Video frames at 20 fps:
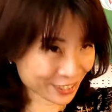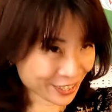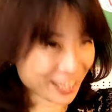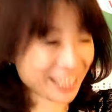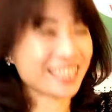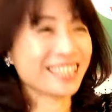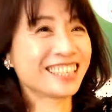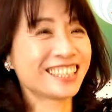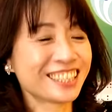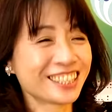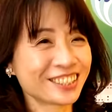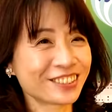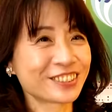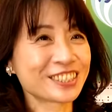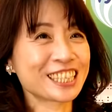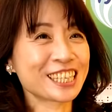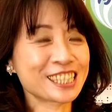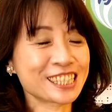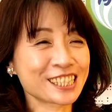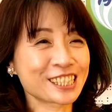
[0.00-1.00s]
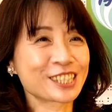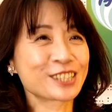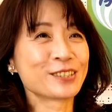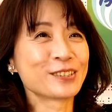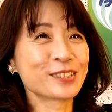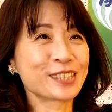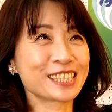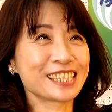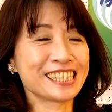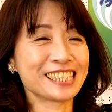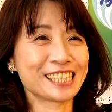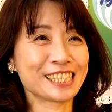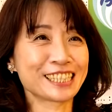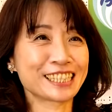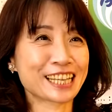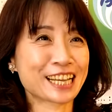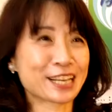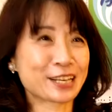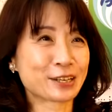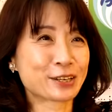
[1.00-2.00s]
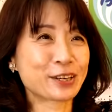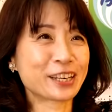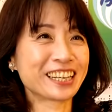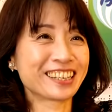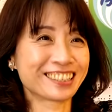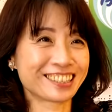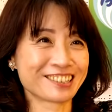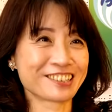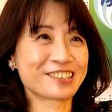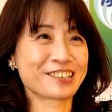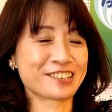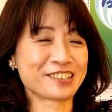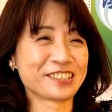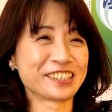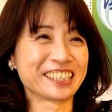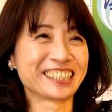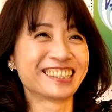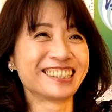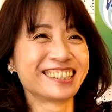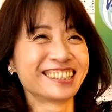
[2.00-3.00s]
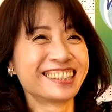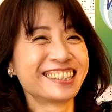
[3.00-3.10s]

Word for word: 对，我在这个公司已经待了快二十年。